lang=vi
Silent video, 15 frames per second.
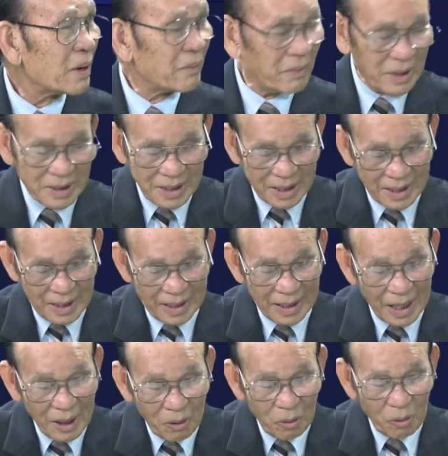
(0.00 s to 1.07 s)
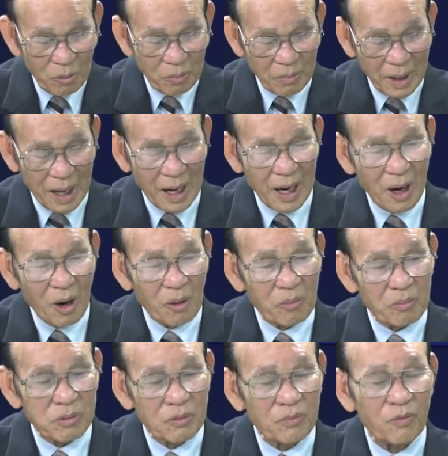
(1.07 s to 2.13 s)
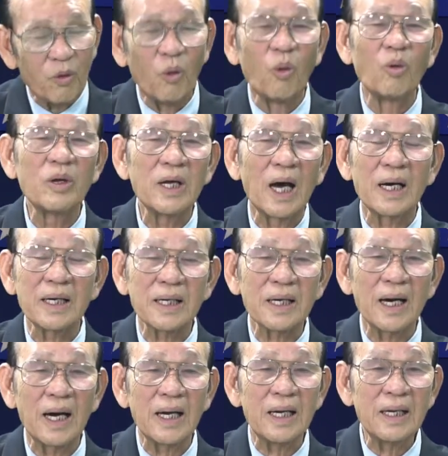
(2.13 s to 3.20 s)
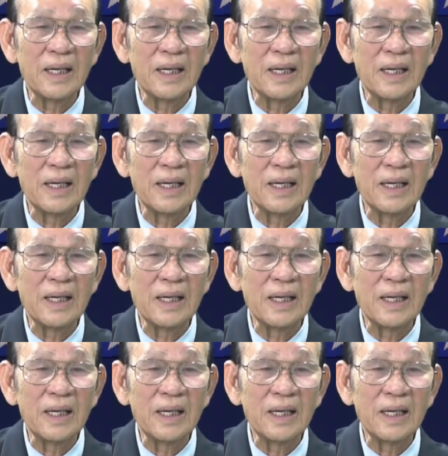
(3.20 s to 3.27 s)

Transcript: bởi vậy rằng là nếu mà ông phủ nhận cái